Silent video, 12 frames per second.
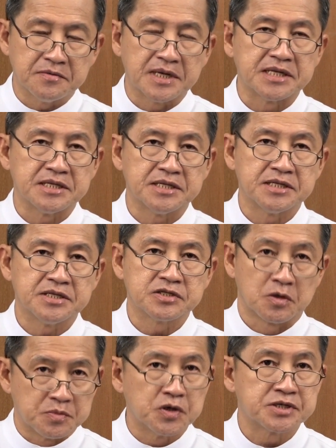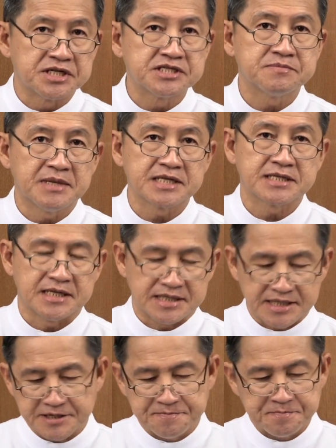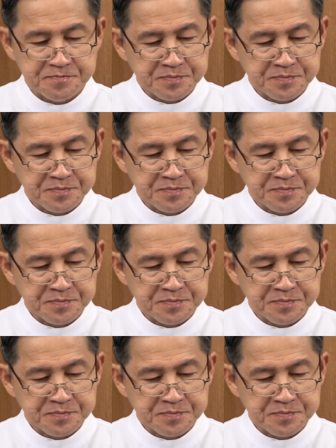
วันสมโพธิคริสต์มาสกันนะครับ